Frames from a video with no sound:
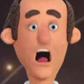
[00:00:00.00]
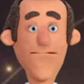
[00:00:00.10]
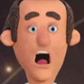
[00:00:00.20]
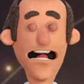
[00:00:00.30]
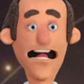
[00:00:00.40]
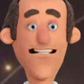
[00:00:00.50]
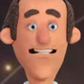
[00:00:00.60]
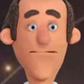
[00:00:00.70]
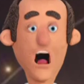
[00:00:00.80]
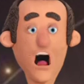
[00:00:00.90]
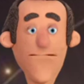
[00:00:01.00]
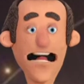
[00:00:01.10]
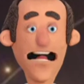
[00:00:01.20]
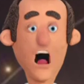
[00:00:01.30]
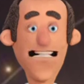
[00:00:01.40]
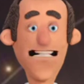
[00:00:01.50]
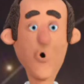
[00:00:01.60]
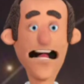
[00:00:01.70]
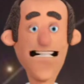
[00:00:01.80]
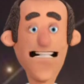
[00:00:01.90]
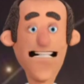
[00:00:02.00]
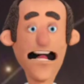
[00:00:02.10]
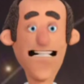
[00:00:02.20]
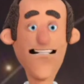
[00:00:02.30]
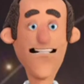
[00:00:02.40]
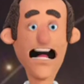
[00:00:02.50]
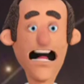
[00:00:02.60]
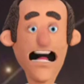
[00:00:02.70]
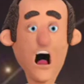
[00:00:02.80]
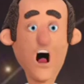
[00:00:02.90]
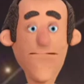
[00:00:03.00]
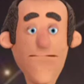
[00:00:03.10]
Amerika Serikat yang lain yaitu Israel.